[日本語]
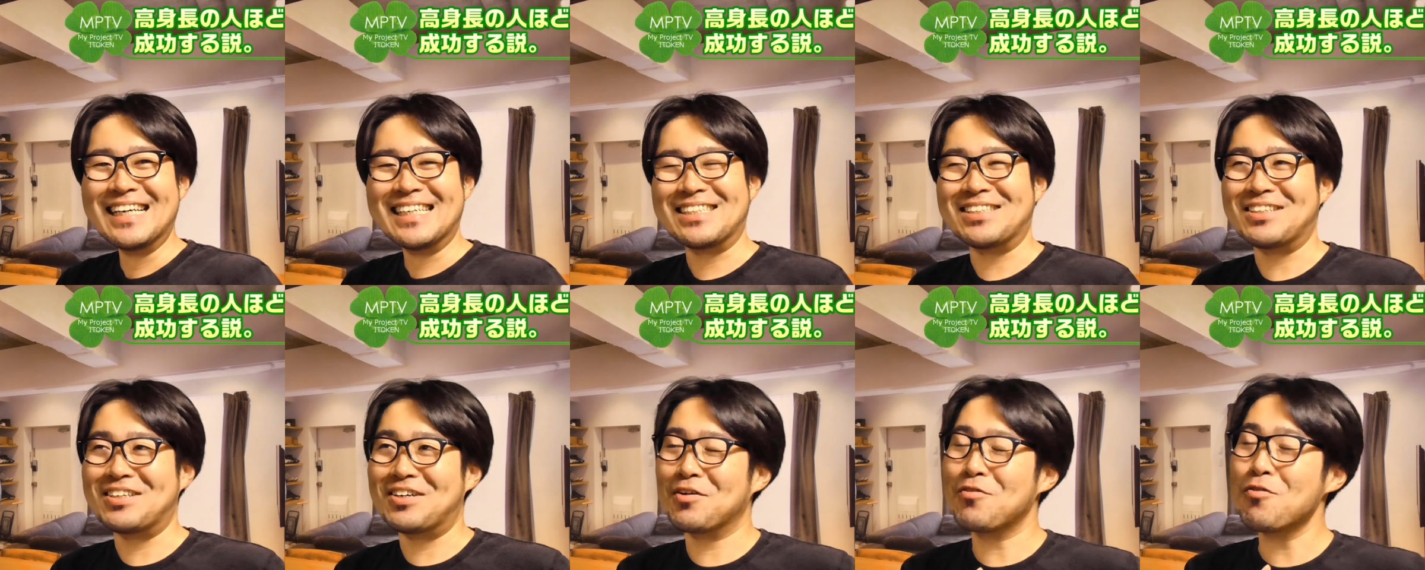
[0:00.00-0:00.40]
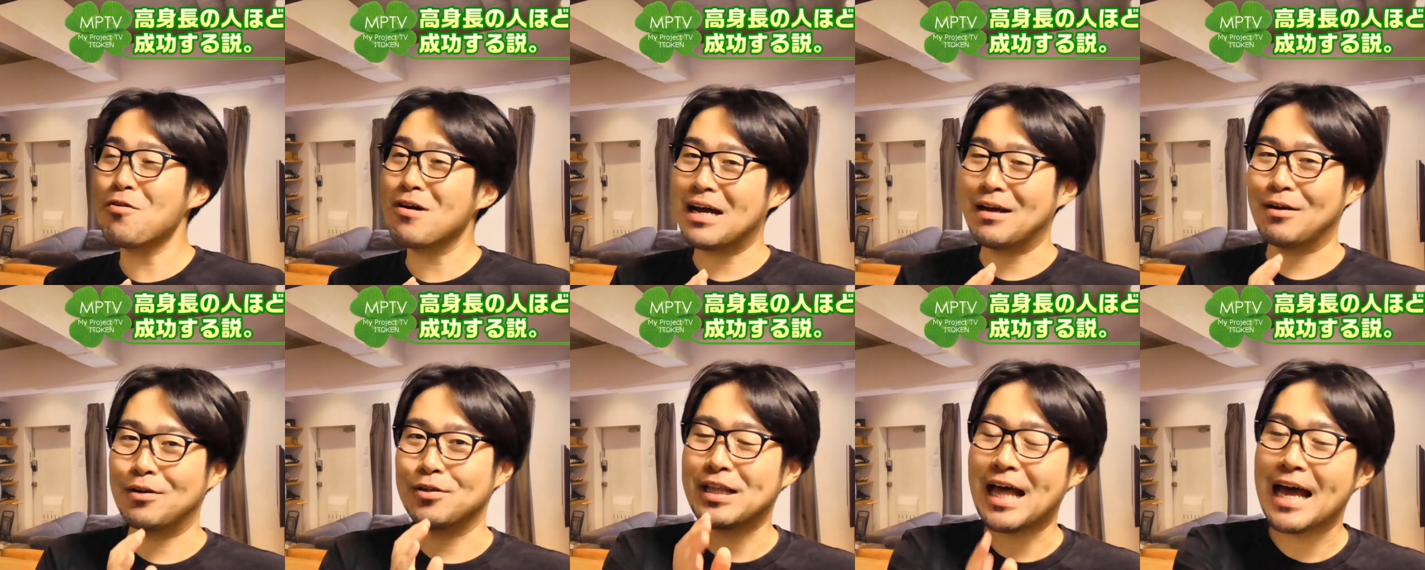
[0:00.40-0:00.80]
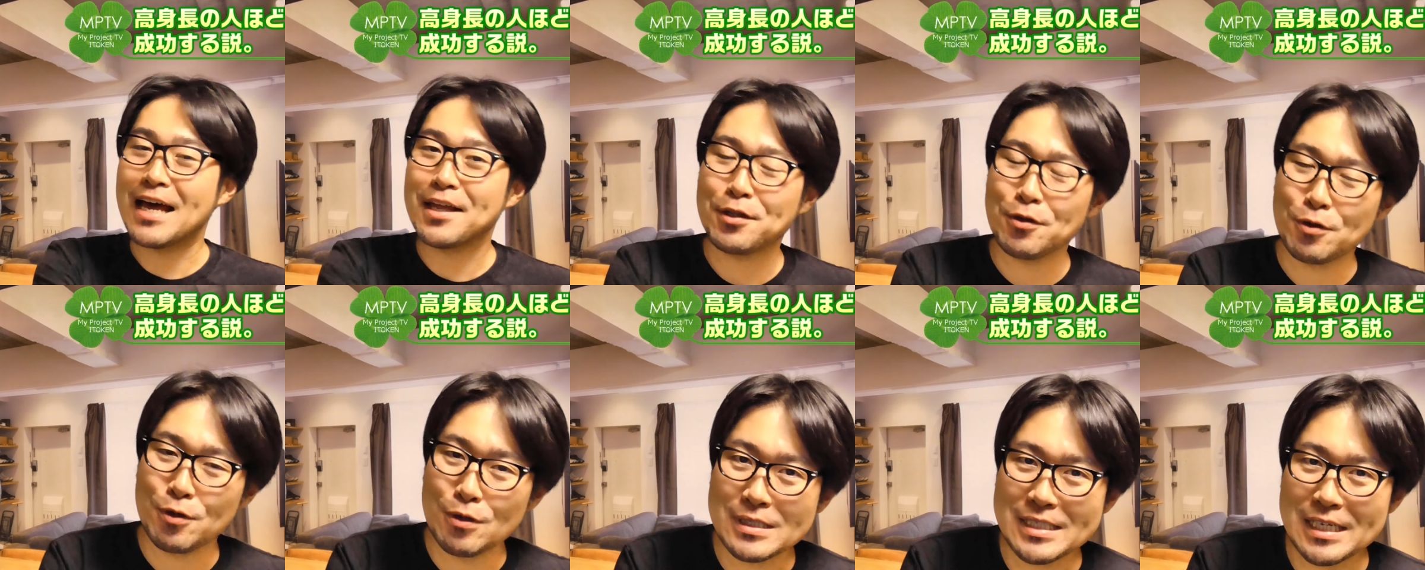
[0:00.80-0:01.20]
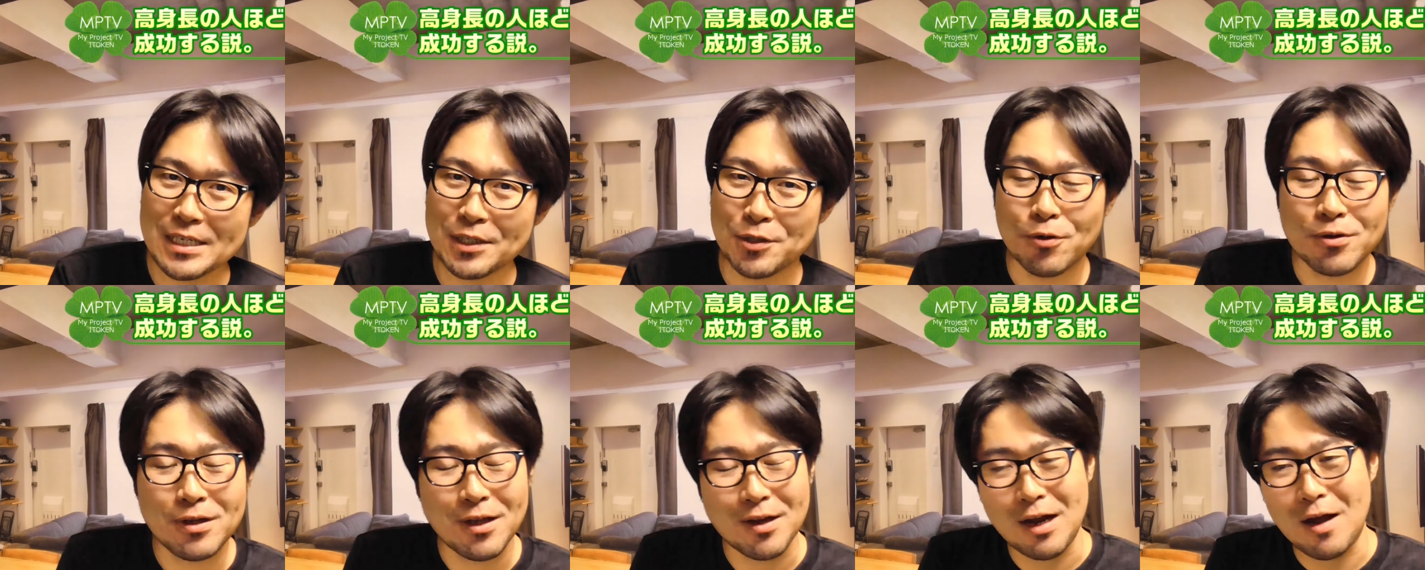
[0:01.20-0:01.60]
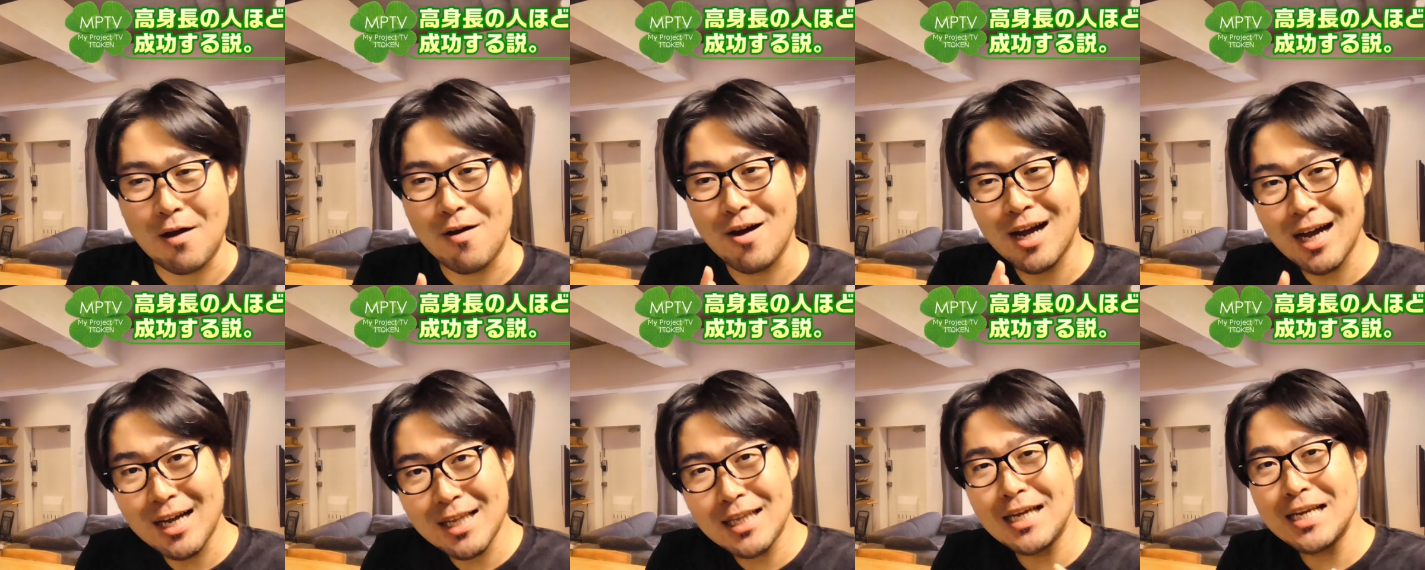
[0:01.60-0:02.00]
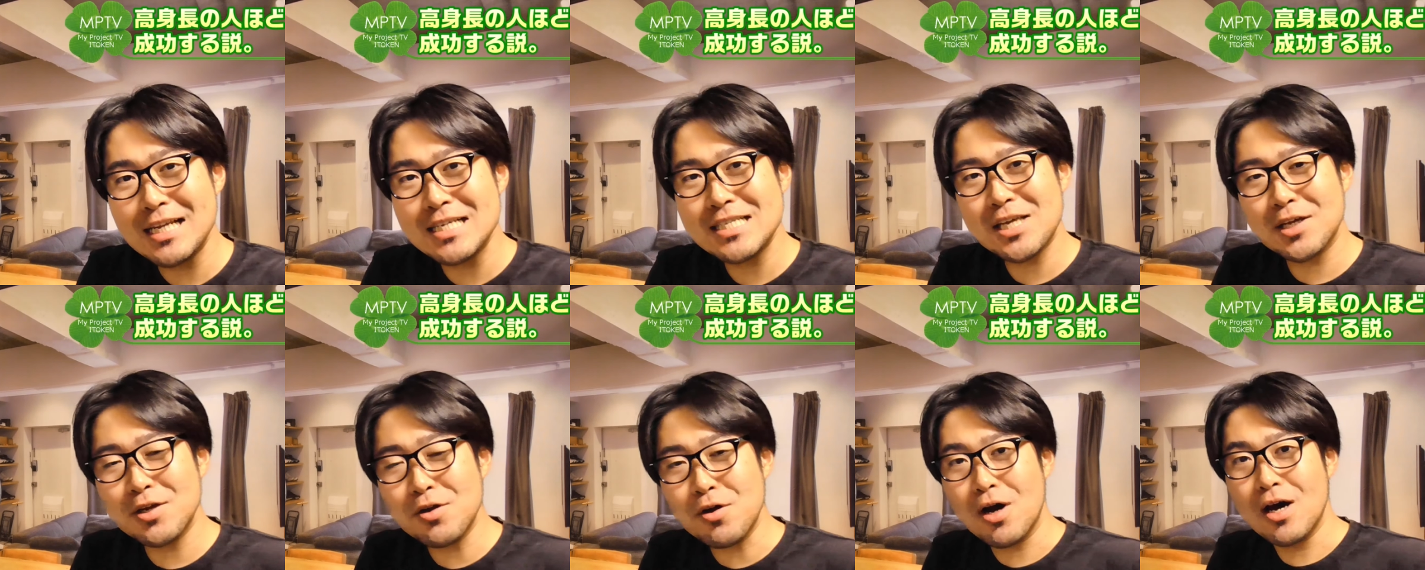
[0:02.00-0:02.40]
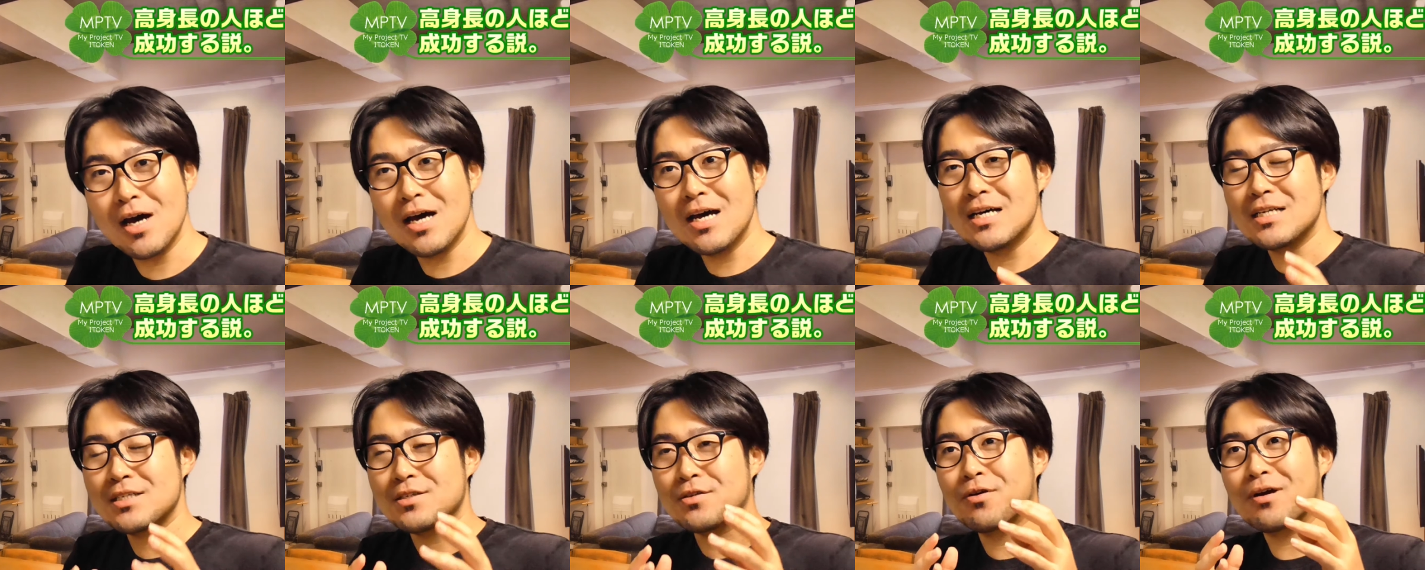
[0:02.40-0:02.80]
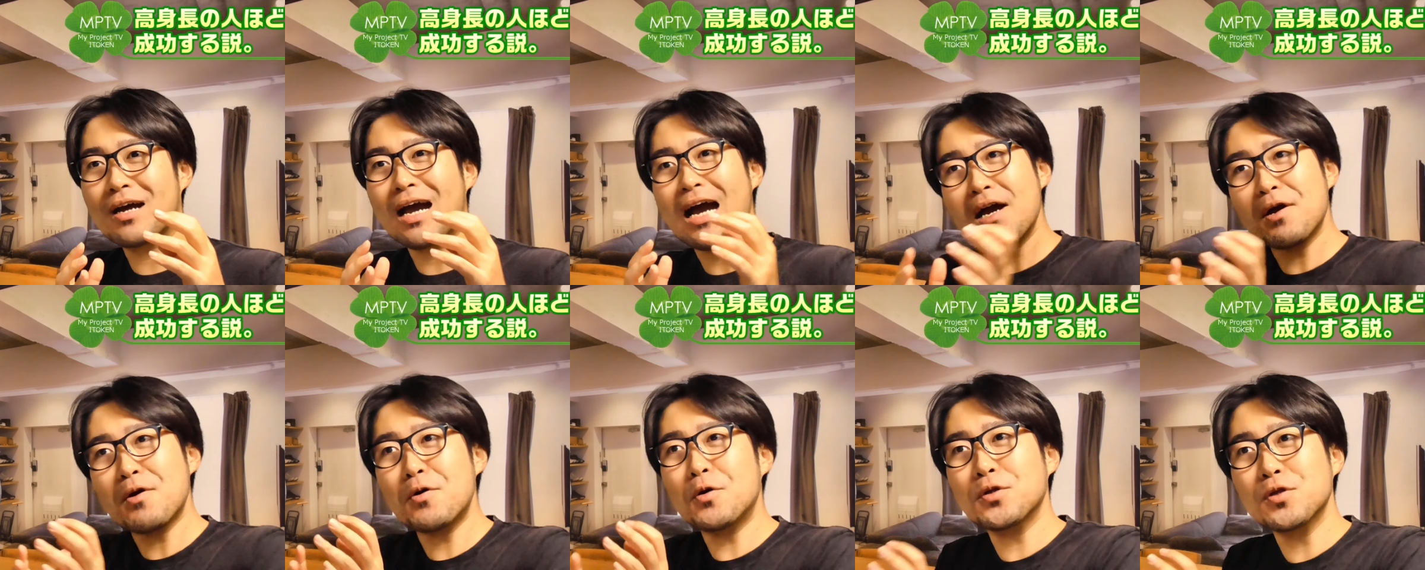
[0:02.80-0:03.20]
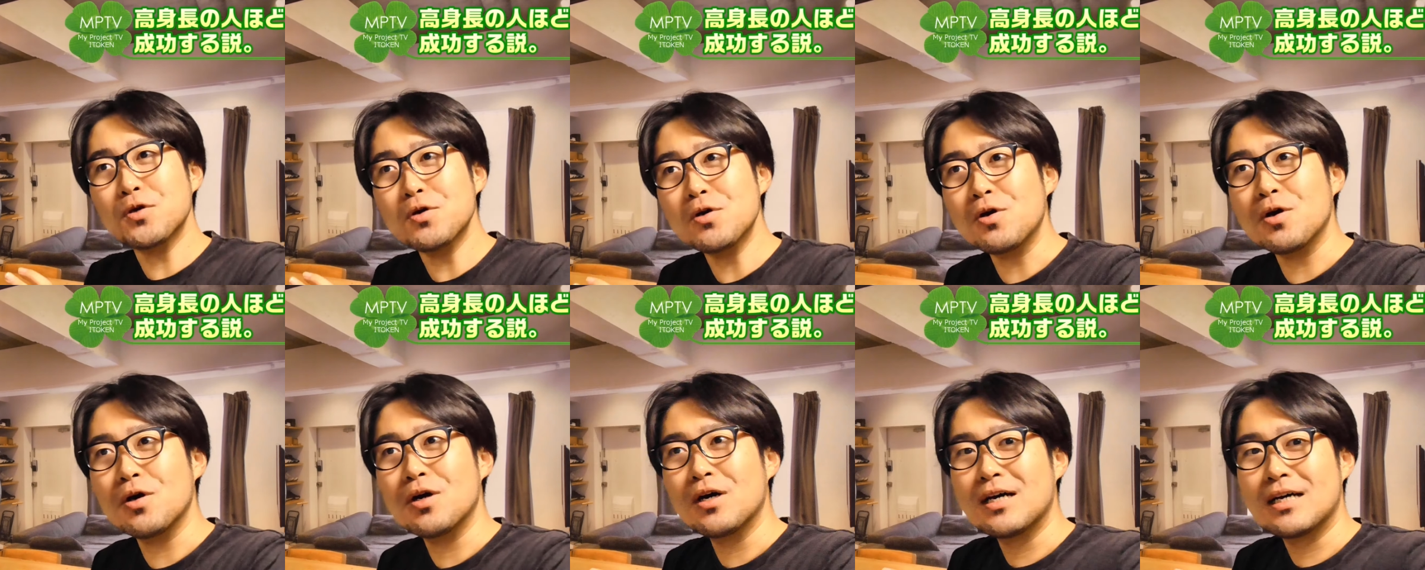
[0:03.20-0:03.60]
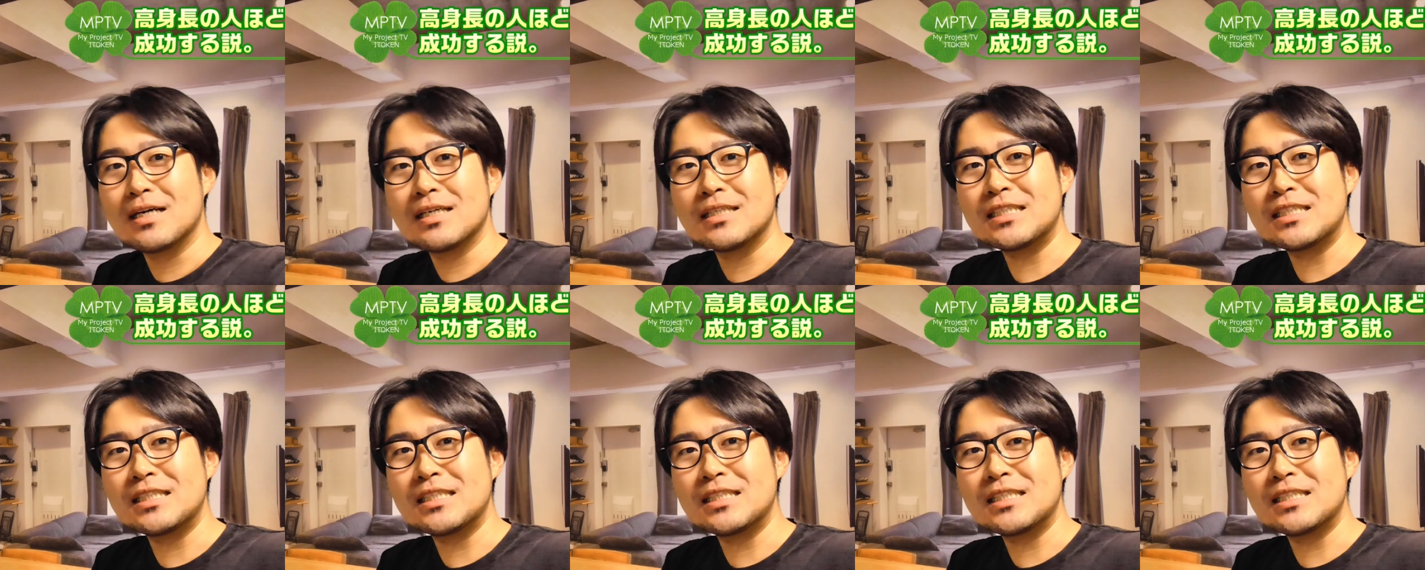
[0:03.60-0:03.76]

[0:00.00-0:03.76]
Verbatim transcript: 今回の大統領選どうなるか分かんないですけどその過去の